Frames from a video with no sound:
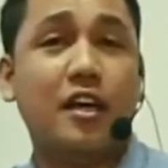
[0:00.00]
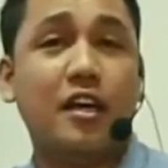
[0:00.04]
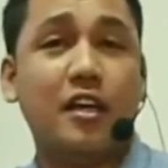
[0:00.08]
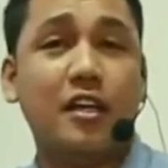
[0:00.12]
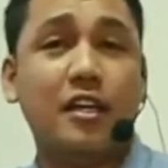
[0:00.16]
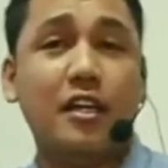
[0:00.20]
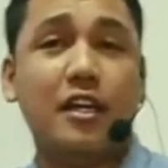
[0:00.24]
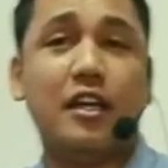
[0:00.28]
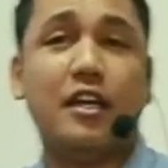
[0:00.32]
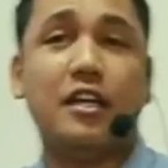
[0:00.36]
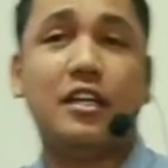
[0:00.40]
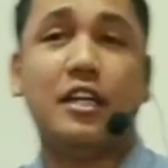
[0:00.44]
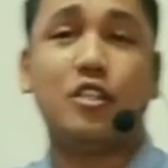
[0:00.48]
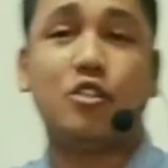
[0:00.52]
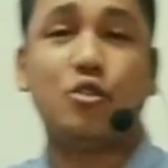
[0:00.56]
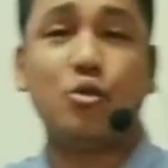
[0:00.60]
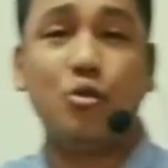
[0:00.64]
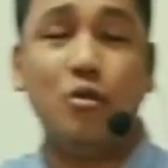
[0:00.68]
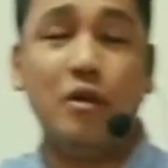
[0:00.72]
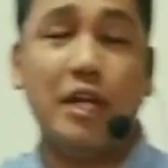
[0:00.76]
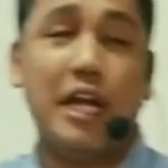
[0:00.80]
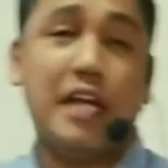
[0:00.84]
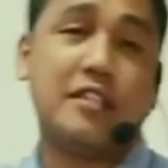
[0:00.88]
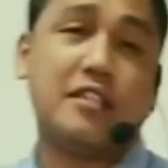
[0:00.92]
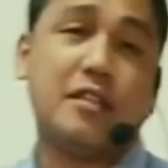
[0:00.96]
na
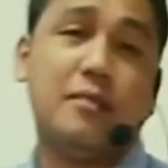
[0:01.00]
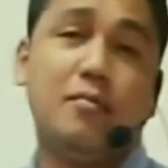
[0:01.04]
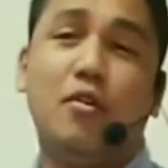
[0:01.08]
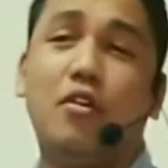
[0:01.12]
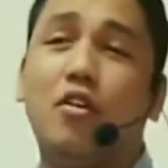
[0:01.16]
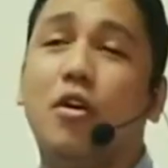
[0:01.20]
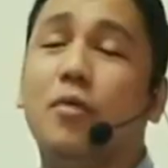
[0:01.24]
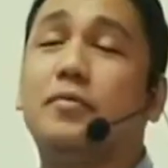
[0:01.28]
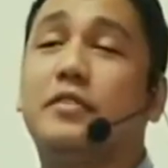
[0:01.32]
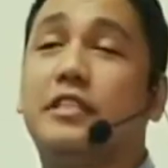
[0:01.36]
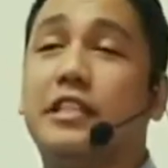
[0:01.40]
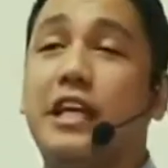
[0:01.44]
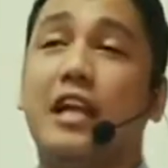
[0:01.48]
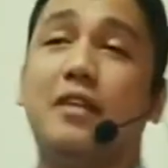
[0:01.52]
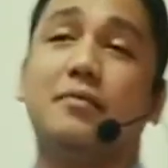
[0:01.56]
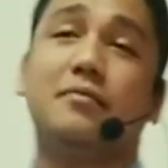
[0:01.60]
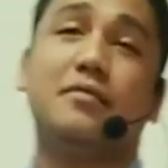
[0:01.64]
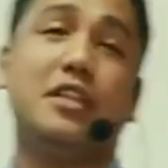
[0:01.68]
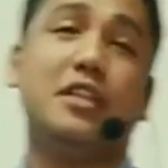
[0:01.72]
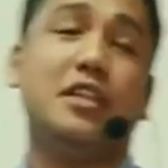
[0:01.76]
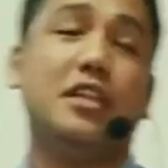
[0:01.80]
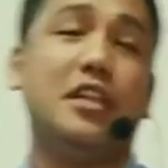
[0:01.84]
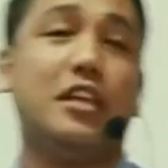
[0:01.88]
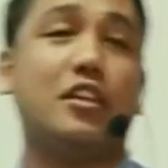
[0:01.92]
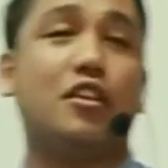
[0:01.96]
nasulat sa Book of Psalms,
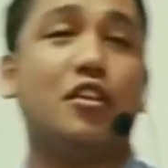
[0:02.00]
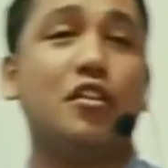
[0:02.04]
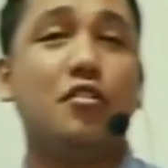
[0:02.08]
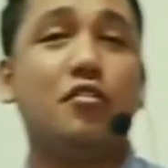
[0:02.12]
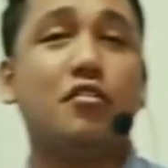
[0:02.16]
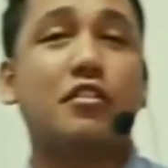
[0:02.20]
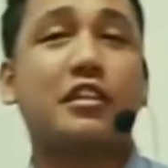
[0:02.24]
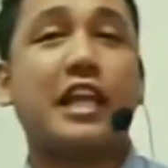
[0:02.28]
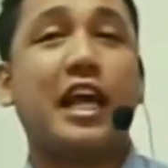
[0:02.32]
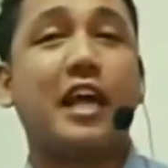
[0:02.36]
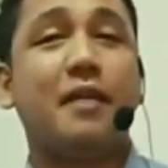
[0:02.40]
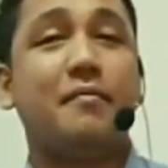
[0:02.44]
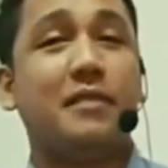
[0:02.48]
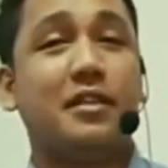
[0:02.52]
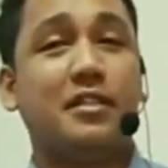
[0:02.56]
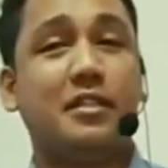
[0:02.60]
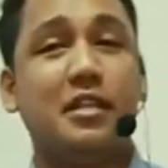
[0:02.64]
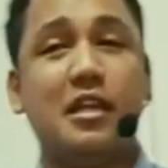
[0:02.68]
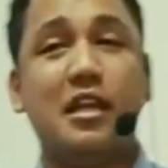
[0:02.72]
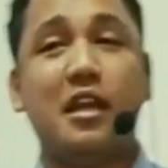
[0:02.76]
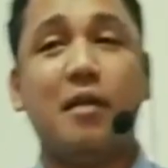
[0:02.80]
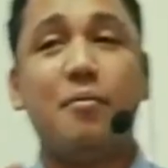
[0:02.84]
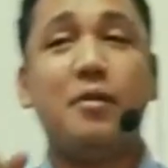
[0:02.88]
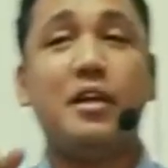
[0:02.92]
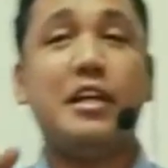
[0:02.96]
ito yung time na si
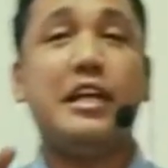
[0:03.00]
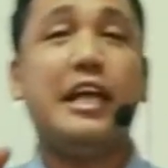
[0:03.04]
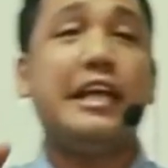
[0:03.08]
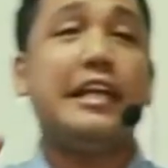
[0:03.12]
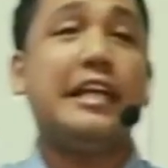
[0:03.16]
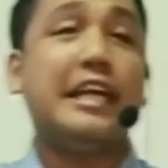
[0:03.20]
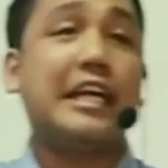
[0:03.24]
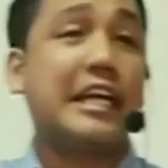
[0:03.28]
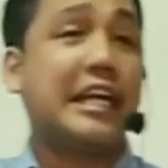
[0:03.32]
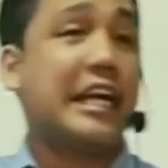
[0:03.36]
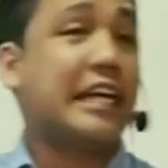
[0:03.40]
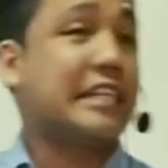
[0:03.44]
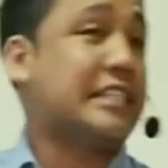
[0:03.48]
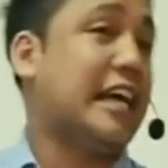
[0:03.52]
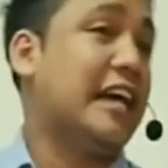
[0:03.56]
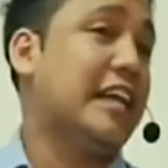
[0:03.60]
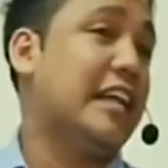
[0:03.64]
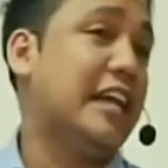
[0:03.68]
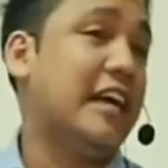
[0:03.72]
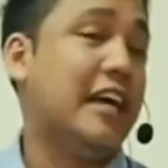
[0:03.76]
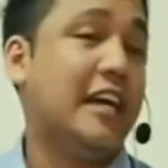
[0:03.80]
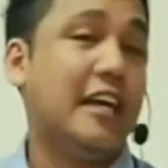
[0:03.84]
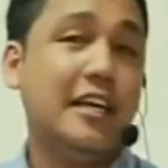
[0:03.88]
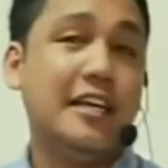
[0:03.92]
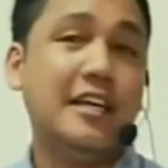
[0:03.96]
David ay
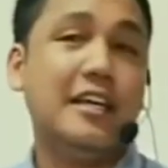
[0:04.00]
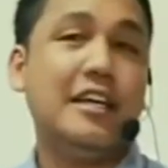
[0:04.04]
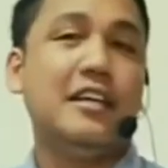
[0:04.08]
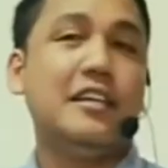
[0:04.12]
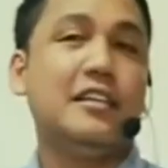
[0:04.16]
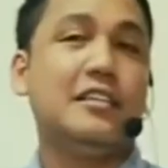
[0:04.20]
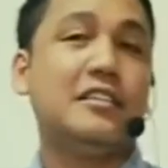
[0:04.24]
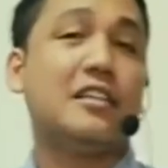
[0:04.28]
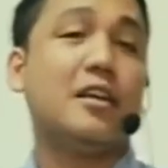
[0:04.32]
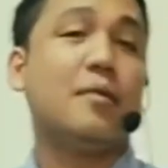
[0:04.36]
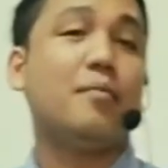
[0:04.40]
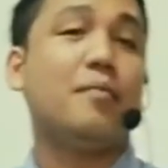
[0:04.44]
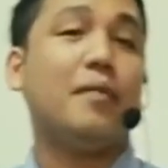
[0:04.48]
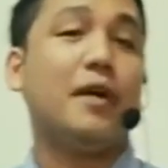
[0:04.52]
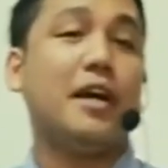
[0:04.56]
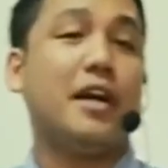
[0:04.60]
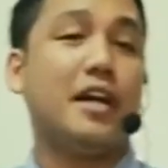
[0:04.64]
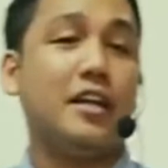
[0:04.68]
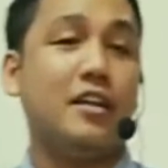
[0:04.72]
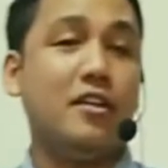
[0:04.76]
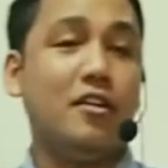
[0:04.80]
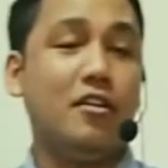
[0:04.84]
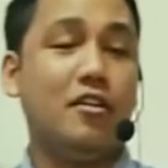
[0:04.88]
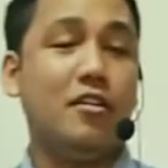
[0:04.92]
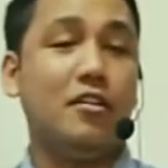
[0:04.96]
nagkasala sa
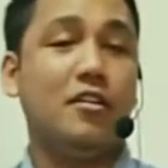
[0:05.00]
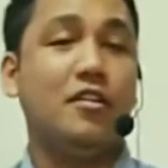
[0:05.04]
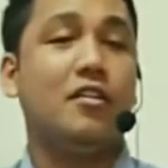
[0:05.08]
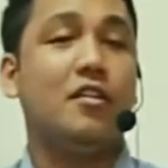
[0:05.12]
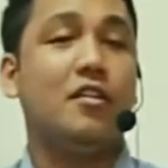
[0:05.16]
Panginoon.